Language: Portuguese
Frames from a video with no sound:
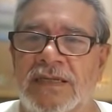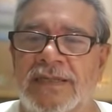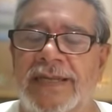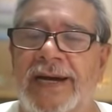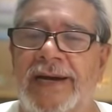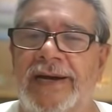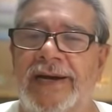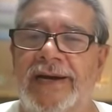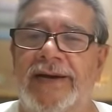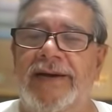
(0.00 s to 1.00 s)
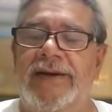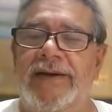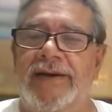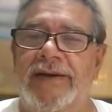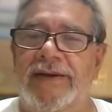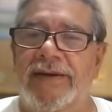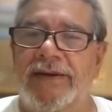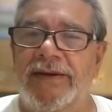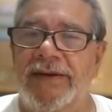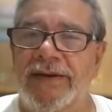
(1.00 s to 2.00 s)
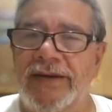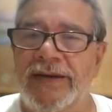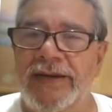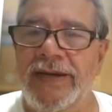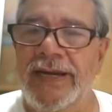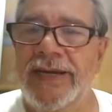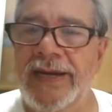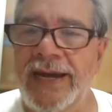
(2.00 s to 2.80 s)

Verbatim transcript: da ele